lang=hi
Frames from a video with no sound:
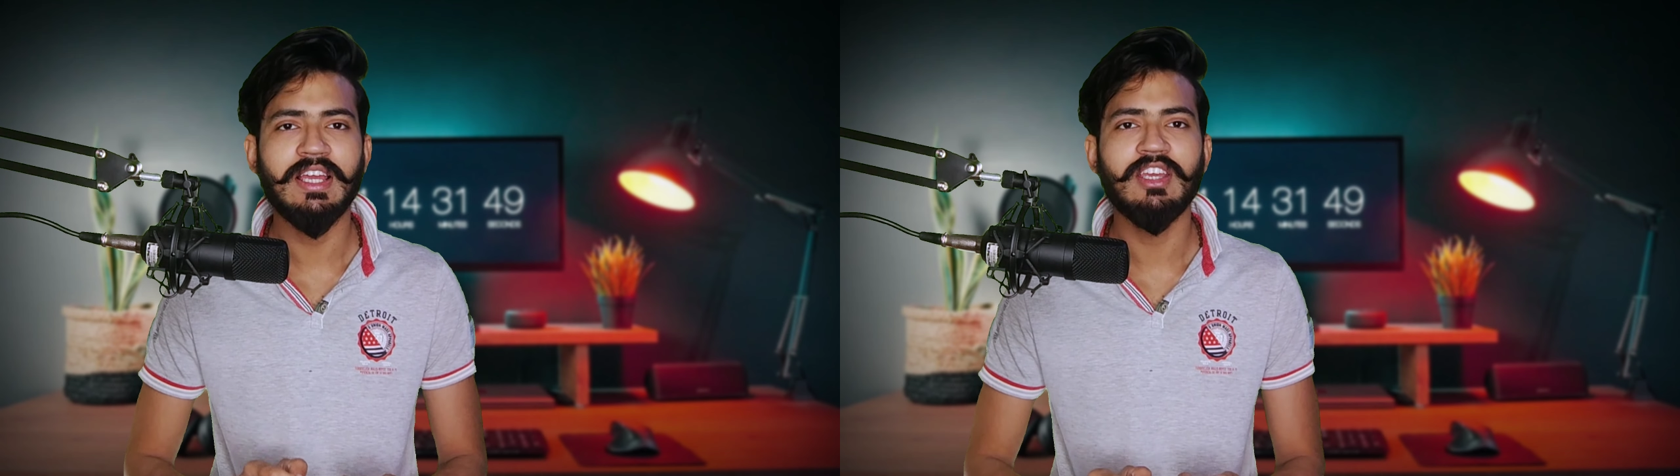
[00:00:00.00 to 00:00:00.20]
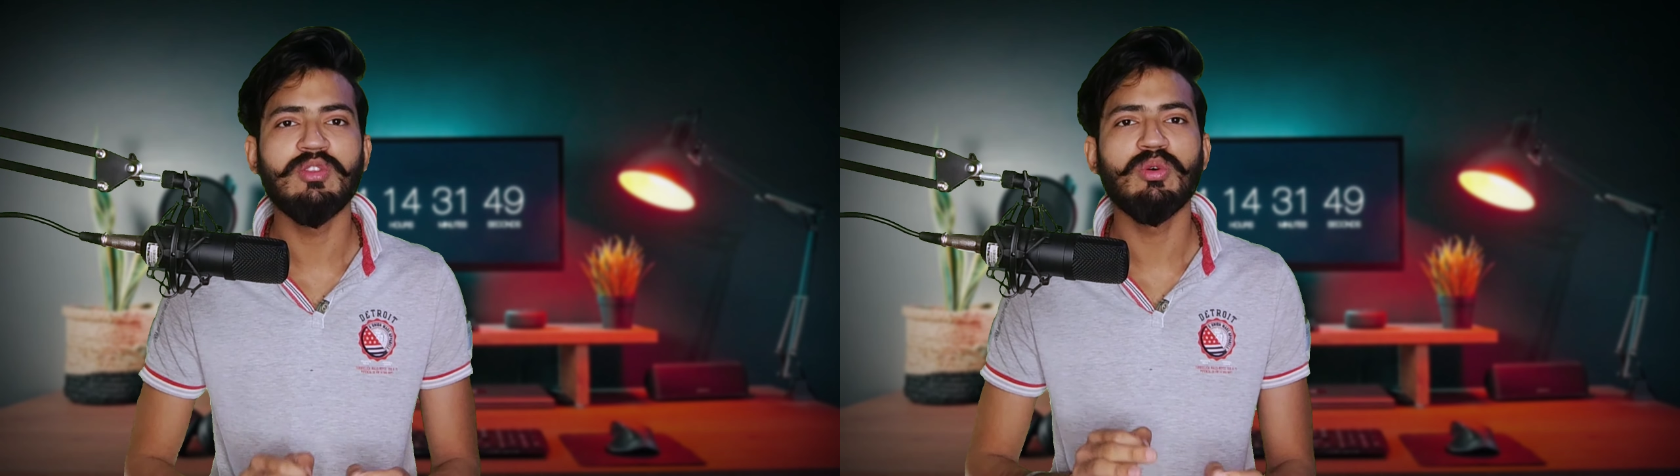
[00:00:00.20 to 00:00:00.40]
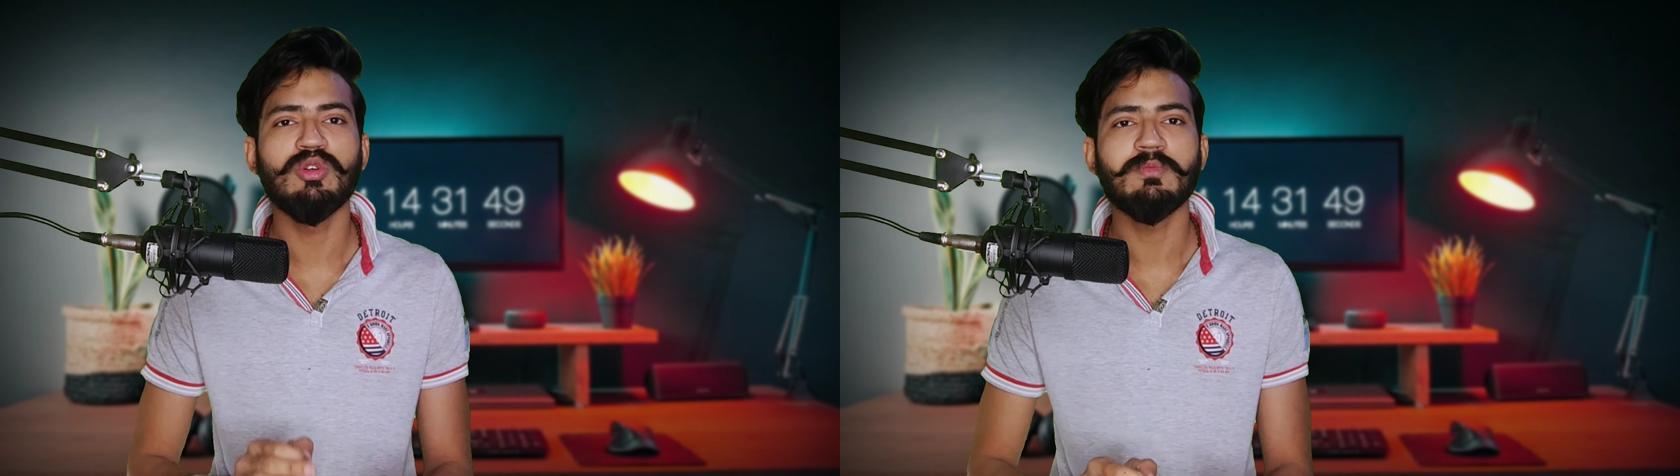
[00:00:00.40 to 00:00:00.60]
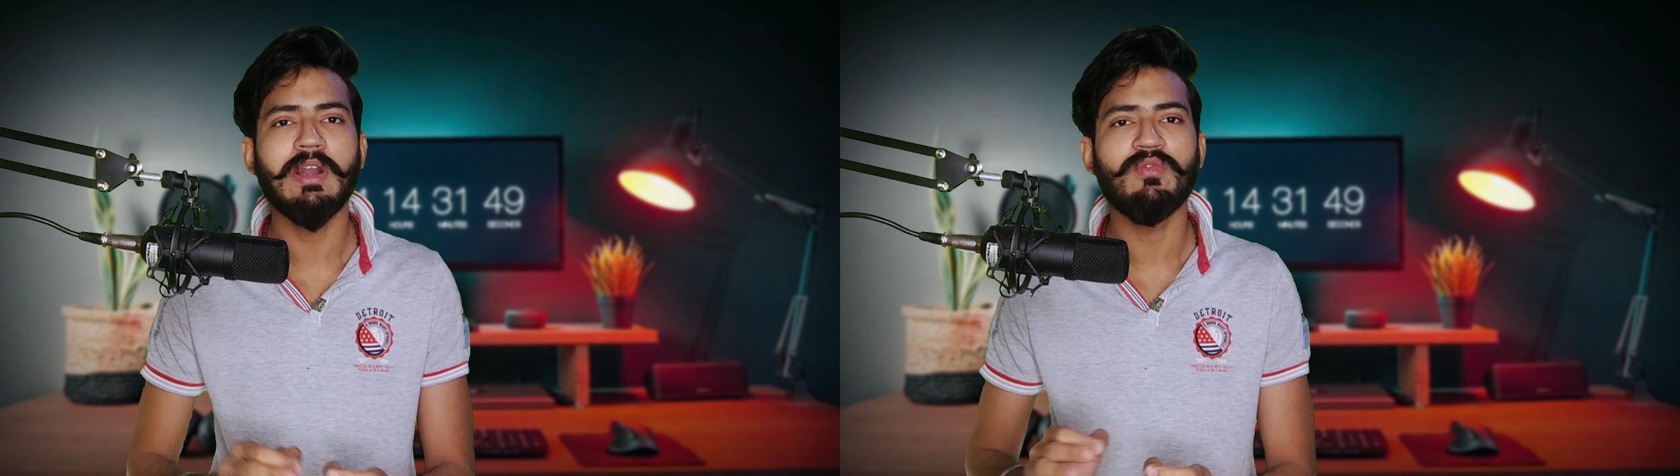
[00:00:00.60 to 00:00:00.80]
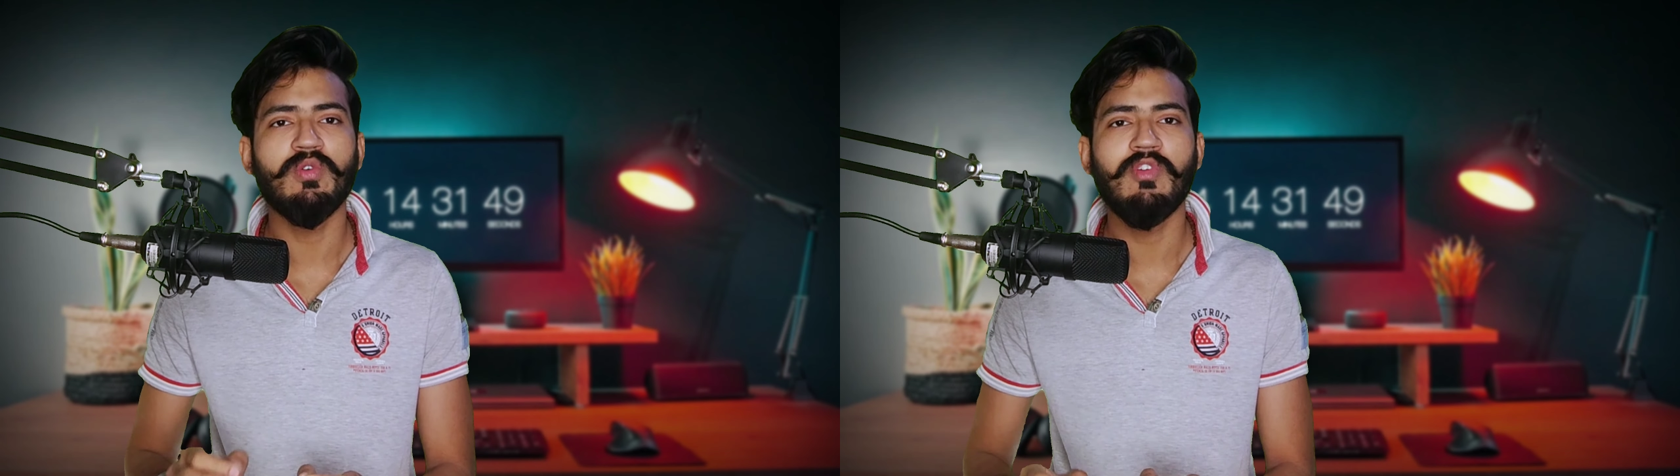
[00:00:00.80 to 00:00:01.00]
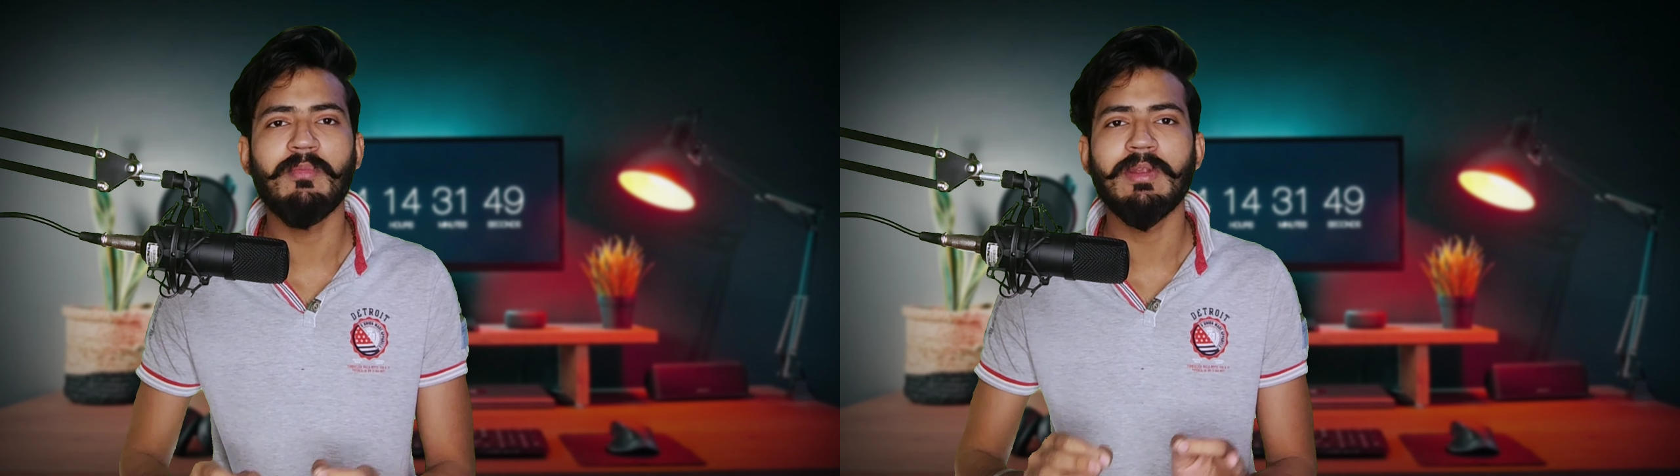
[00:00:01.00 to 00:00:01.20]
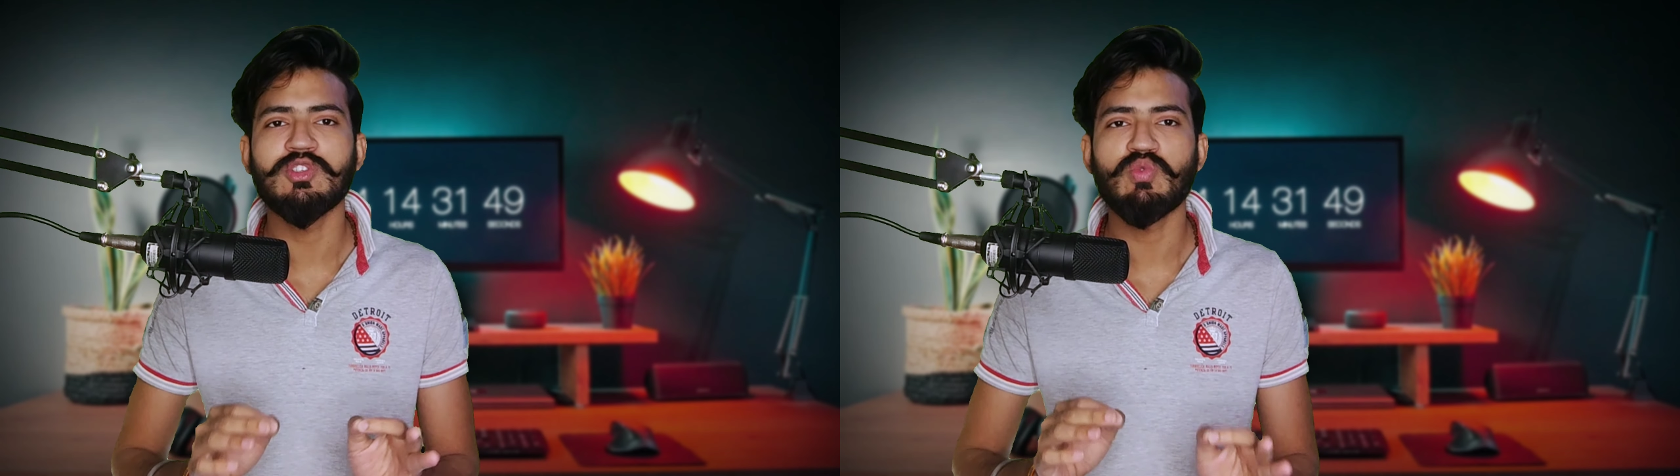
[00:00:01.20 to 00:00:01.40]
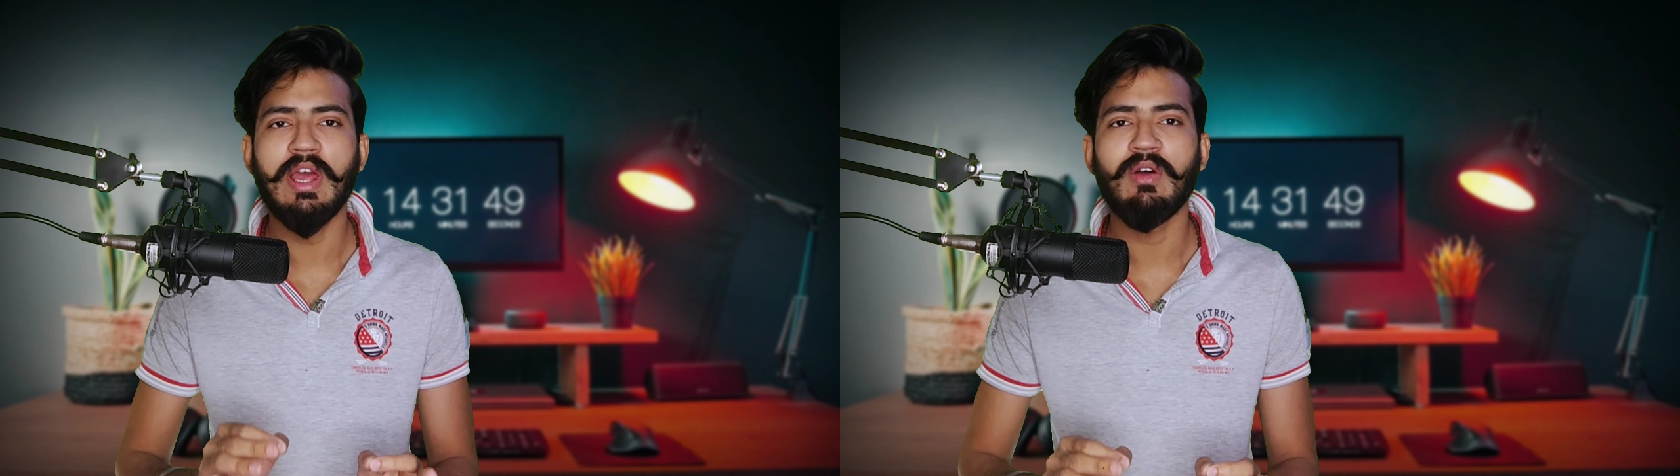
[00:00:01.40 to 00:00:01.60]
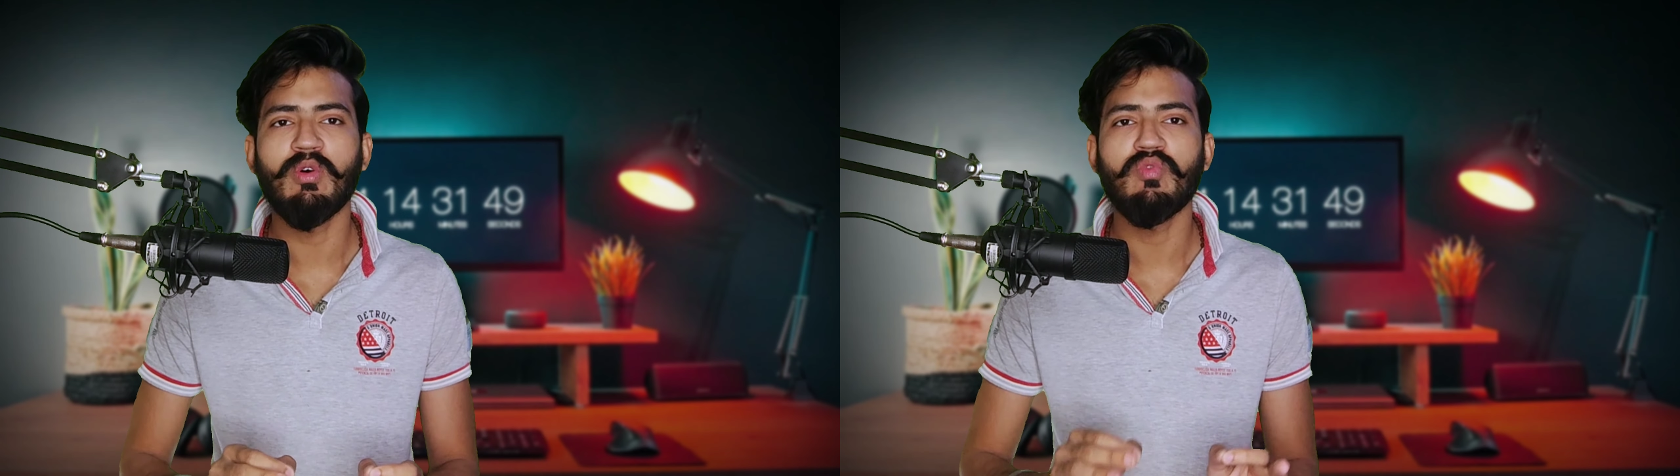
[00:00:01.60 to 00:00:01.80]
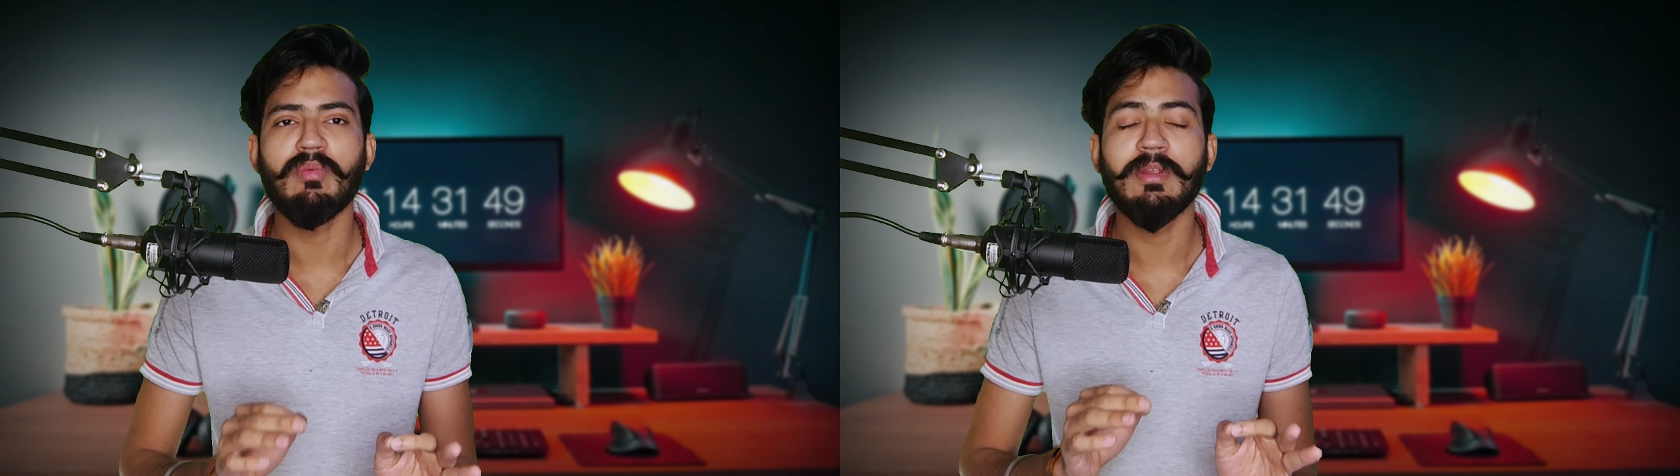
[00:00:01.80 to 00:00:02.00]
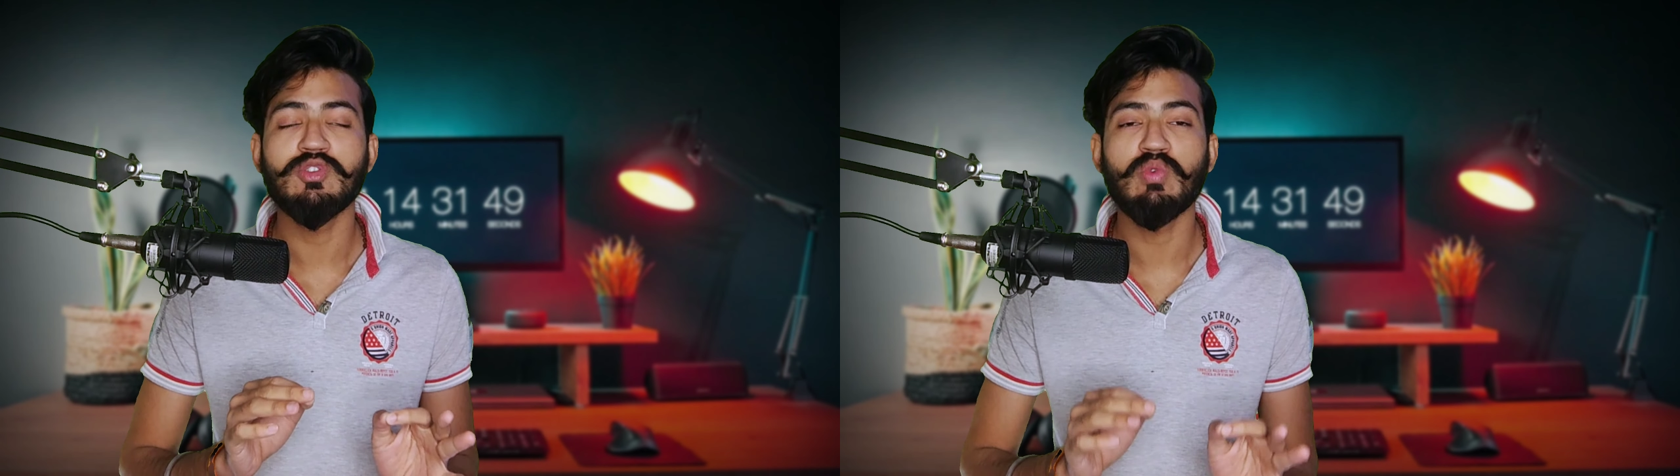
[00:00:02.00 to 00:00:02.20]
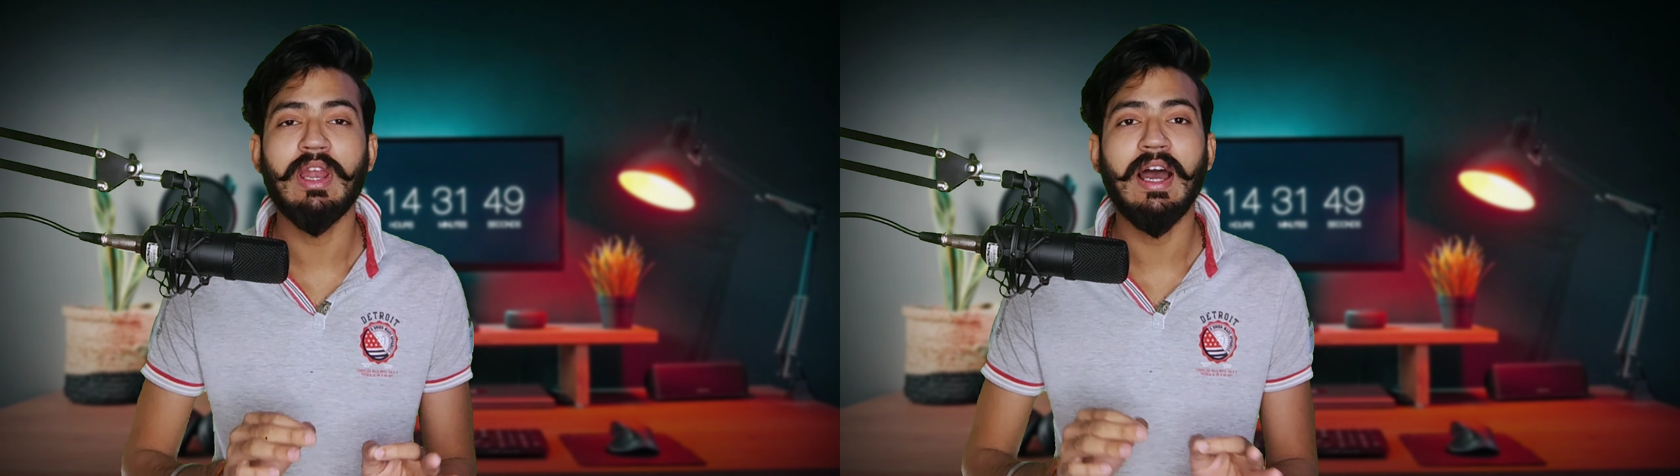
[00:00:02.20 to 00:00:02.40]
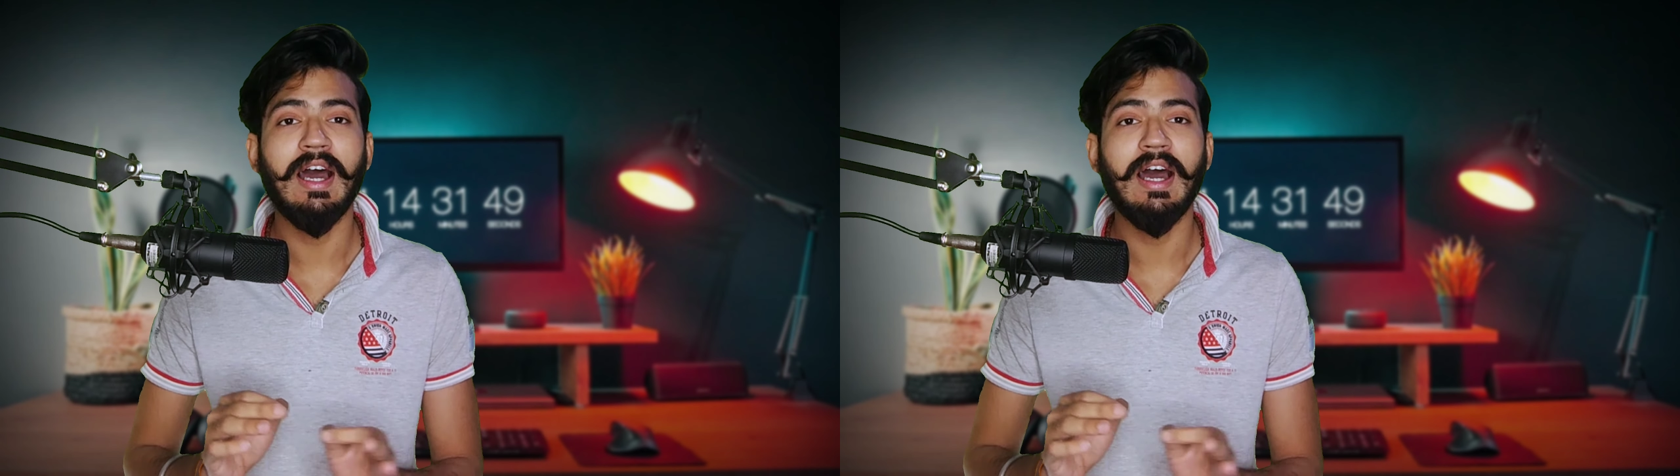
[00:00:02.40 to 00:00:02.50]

चला कि इन दोनों स्मार्टफोन वन प्लस और वन प्लस ट्वेल्व